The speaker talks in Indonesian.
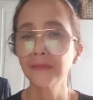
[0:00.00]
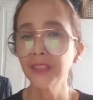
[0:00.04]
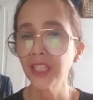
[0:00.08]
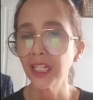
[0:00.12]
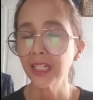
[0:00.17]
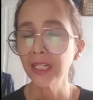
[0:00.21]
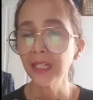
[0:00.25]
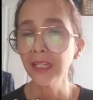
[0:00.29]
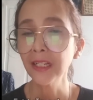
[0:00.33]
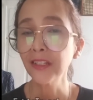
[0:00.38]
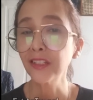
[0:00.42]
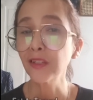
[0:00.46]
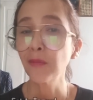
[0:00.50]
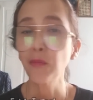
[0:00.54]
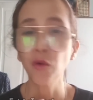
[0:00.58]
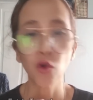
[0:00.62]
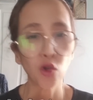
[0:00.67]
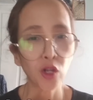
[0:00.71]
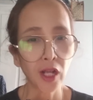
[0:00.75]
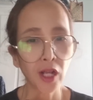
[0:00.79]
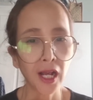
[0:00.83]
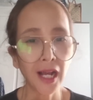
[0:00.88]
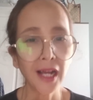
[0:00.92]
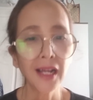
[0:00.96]
Jadi
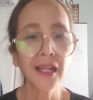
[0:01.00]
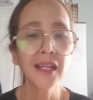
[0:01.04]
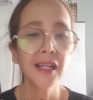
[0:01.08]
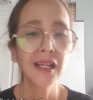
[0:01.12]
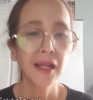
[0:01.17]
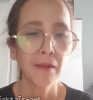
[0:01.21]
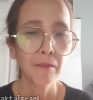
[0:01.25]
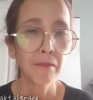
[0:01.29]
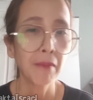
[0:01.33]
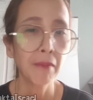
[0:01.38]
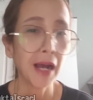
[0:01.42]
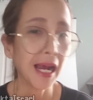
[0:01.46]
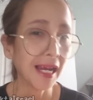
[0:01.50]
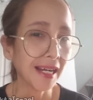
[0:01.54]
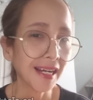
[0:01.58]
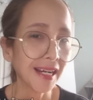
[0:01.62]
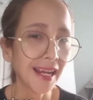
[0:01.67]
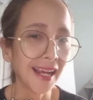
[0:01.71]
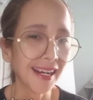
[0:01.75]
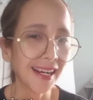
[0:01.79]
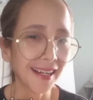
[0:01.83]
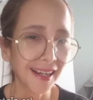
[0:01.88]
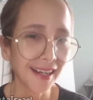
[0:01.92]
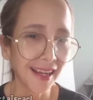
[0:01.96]
semoga Mbak
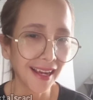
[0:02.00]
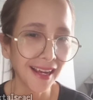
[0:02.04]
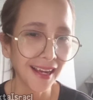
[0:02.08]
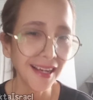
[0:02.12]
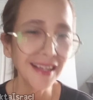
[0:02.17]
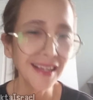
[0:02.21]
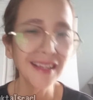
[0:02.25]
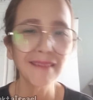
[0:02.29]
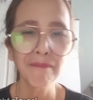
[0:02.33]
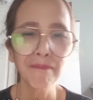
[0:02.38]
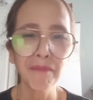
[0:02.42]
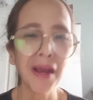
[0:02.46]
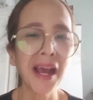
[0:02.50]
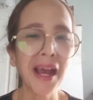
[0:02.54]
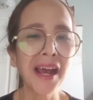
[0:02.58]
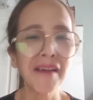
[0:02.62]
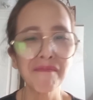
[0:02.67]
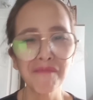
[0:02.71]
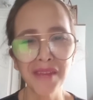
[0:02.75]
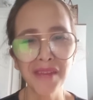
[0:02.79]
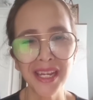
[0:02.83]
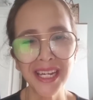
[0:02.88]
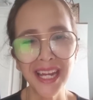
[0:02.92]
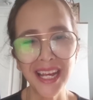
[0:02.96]
Nana
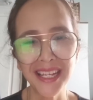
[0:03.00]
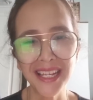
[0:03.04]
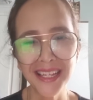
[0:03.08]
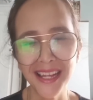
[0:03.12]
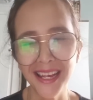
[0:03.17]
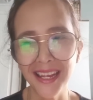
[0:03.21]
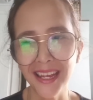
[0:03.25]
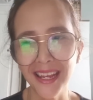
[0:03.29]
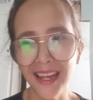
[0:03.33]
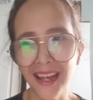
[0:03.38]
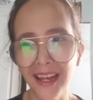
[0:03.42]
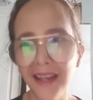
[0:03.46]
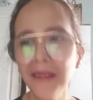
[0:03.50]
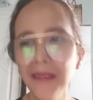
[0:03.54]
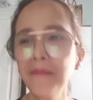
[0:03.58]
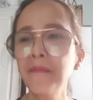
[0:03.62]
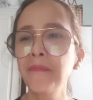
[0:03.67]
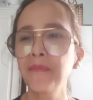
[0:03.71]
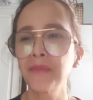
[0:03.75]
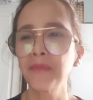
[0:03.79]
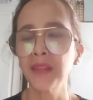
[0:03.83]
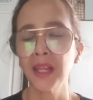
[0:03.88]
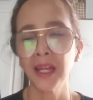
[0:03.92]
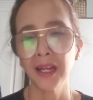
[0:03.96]
paham bedanya ya.
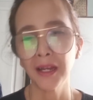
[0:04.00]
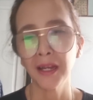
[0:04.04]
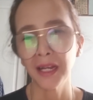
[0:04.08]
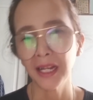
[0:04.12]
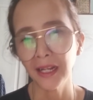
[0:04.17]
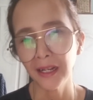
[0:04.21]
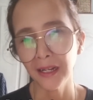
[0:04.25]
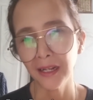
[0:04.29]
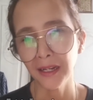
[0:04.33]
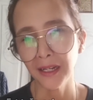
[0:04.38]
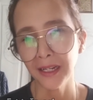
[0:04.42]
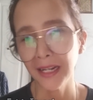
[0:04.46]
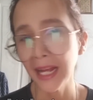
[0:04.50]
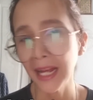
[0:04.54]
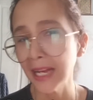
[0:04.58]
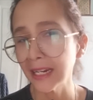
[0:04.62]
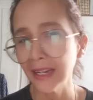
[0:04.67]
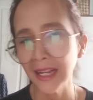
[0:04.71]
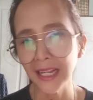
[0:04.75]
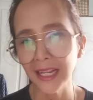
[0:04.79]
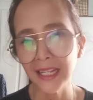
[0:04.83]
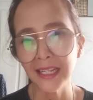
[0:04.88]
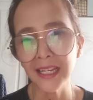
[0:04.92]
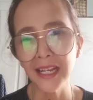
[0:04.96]
Eh,
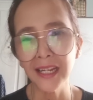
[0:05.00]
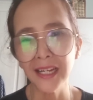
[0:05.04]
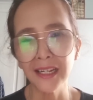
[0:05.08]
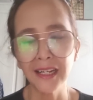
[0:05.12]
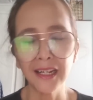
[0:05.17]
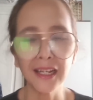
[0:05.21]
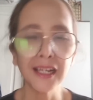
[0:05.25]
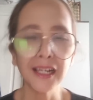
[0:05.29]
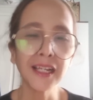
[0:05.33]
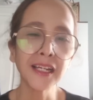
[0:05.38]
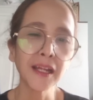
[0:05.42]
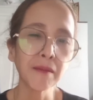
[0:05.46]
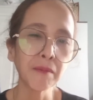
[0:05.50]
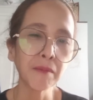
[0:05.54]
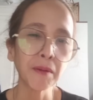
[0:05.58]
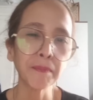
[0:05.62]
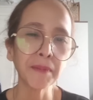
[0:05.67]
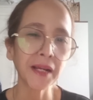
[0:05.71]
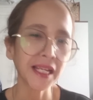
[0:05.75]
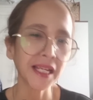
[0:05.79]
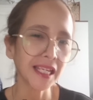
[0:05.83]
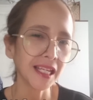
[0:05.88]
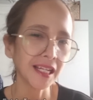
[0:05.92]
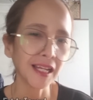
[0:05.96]
Nana ini adalah nama
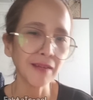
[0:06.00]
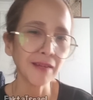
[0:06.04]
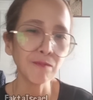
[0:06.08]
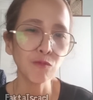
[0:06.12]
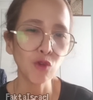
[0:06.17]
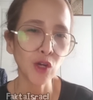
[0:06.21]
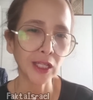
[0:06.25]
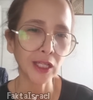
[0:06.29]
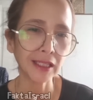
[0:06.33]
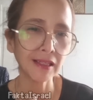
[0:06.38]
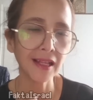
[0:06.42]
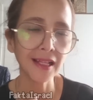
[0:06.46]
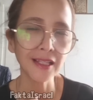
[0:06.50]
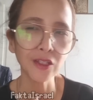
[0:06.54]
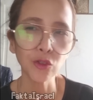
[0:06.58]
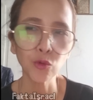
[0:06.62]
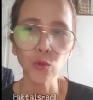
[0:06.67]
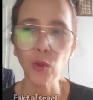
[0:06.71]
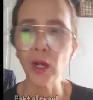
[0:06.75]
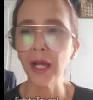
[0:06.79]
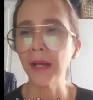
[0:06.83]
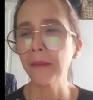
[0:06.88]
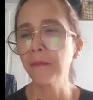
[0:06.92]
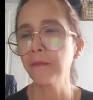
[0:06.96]
panggilan buat
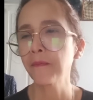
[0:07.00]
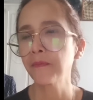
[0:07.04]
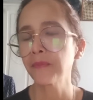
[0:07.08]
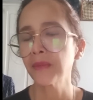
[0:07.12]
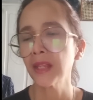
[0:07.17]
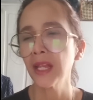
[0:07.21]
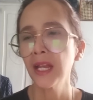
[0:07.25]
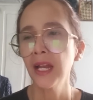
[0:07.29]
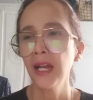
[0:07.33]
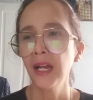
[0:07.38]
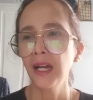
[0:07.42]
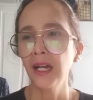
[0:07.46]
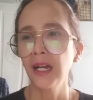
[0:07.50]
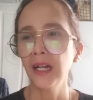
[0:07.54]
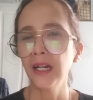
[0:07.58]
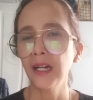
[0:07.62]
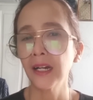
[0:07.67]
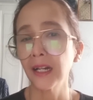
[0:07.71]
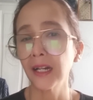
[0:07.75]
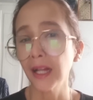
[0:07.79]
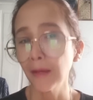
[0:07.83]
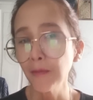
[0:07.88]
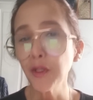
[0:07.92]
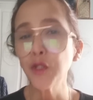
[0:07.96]
Natswa.
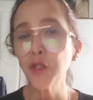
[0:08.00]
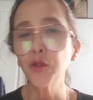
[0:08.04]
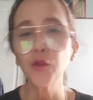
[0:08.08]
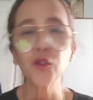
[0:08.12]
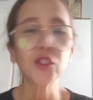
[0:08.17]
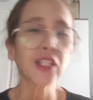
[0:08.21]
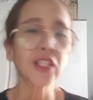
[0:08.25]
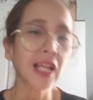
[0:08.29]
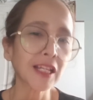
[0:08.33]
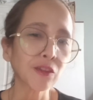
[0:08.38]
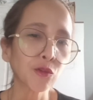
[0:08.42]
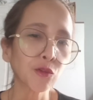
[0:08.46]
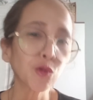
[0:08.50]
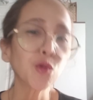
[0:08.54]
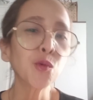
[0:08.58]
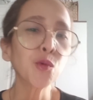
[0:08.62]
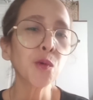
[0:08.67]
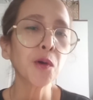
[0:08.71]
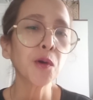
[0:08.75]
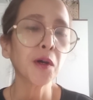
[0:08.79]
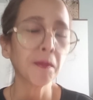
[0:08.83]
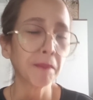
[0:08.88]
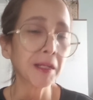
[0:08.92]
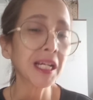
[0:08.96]
Eh, kami dulu
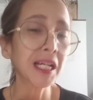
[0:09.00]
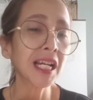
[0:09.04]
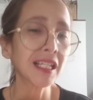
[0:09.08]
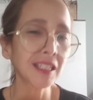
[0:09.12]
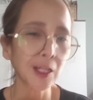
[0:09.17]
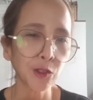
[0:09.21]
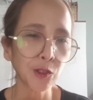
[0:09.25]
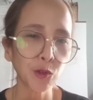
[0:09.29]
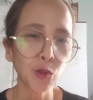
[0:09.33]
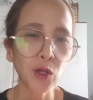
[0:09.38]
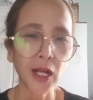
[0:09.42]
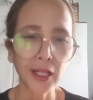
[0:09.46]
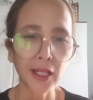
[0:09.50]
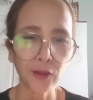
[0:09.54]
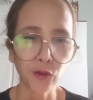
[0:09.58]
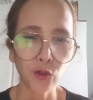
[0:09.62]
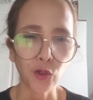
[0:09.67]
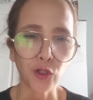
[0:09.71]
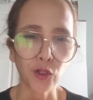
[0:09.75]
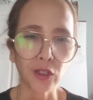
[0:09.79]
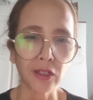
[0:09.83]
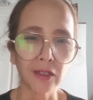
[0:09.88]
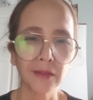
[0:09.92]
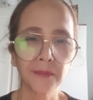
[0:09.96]
satu pernah satu
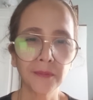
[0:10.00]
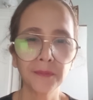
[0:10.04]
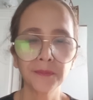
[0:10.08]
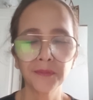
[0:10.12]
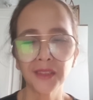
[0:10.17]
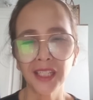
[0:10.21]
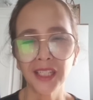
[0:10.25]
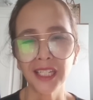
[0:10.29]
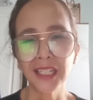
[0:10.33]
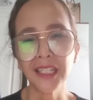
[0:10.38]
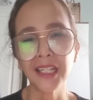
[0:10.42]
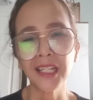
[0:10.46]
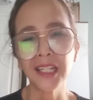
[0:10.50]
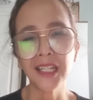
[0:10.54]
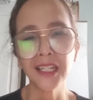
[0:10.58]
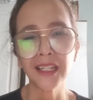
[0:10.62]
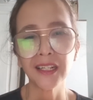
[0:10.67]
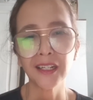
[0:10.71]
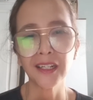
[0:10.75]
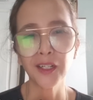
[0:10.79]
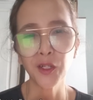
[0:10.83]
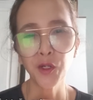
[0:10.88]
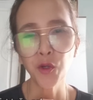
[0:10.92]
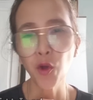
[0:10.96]
kantor. Jadi
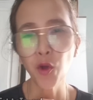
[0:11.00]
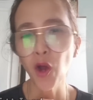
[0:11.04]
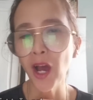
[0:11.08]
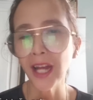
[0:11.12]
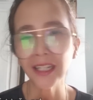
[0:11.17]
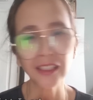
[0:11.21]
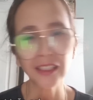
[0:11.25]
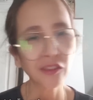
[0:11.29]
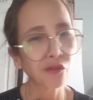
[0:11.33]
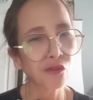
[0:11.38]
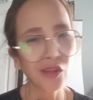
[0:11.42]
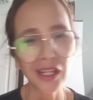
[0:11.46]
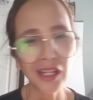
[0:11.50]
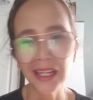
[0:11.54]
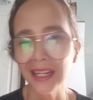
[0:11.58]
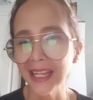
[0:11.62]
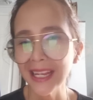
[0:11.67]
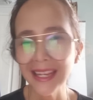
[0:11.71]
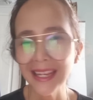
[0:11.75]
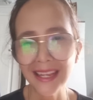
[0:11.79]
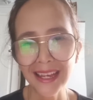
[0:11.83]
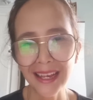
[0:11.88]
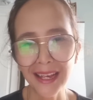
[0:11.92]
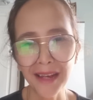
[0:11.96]
no hard
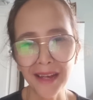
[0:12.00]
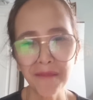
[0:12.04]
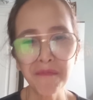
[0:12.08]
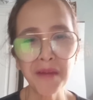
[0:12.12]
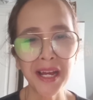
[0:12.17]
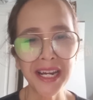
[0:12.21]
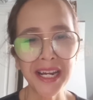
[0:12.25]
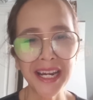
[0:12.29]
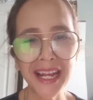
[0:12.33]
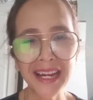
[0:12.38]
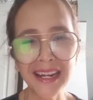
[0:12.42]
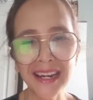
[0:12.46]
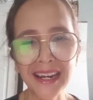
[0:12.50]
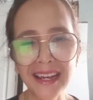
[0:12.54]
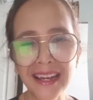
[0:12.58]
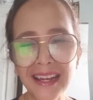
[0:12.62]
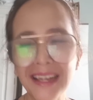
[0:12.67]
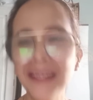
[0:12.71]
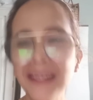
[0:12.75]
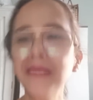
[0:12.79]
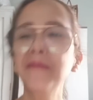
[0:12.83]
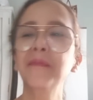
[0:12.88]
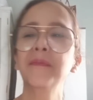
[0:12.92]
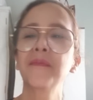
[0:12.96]
feeling ya Mbak
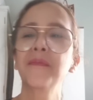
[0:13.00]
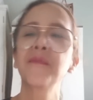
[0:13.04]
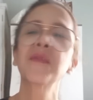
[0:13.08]
Nana.